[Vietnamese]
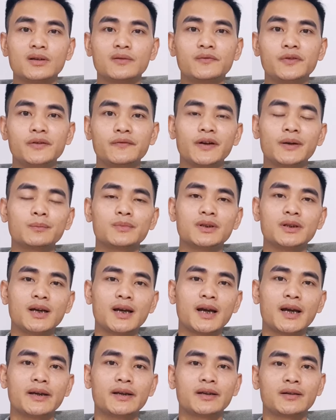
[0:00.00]
Phương pháp thứ
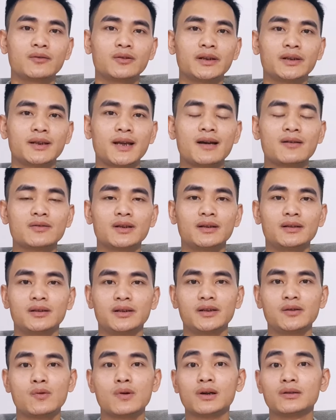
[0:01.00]
hai để có thể tạo ra được
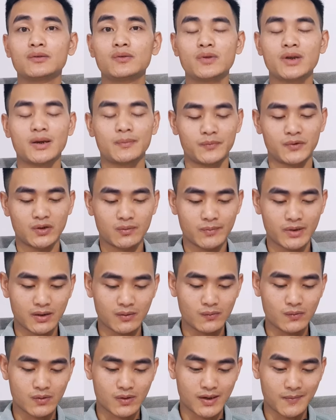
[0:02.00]
cái nguồn thu nhập cho
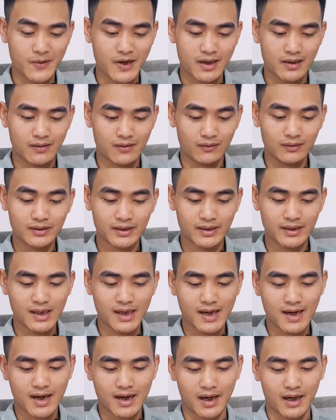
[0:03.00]
blog của các bạn đó chính
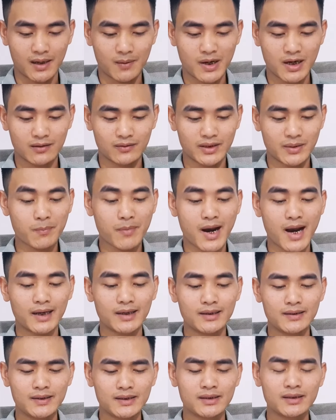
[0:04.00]
là các bạn có thể
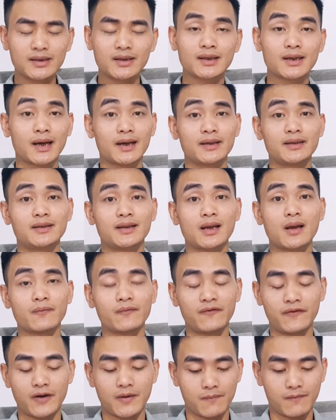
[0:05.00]
bán những cái sản
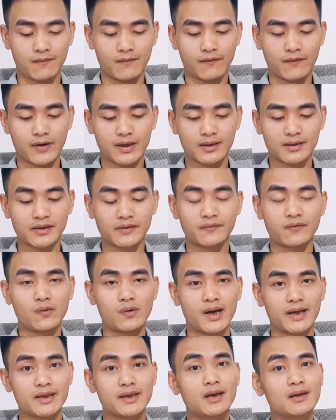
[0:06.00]
phẩm và dịch vụ
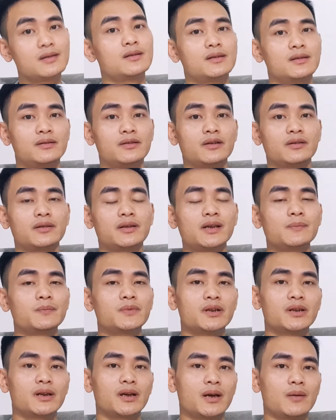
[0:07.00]
cá nhân trực tiếp
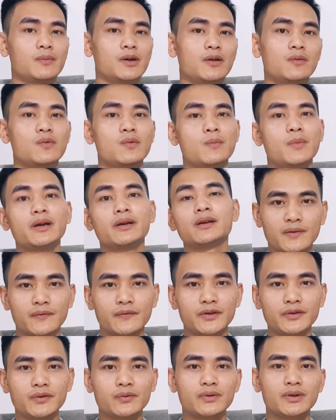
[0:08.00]
trên cái blog của mình.
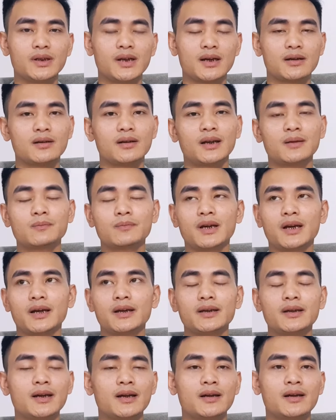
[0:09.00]
Ví dụ như là ở năm
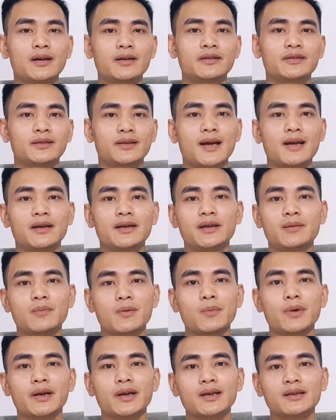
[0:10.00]
cái case study
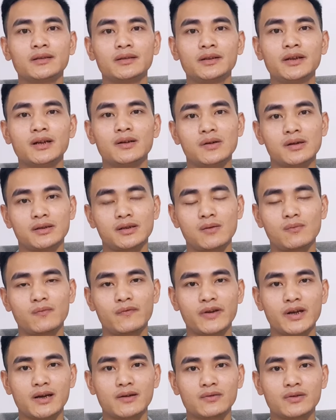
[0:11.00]
mà mình đã giới thiệu ở
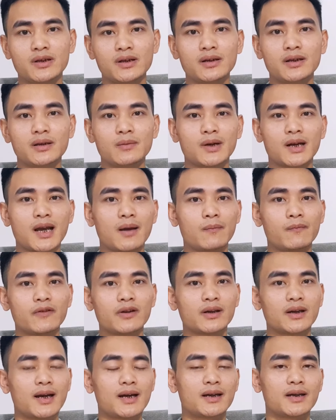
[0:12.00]
trong video trước khi mà làm
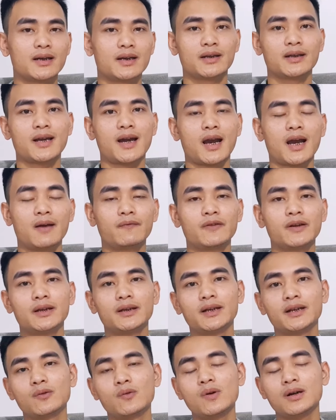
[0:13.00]
về các cái nền tảng
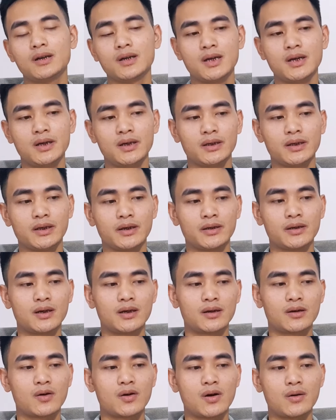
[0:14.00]
affiliate network thì
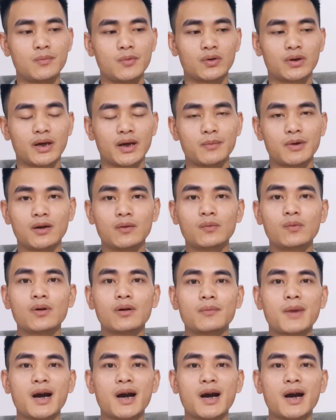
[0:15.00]
ờ, có một cái blog của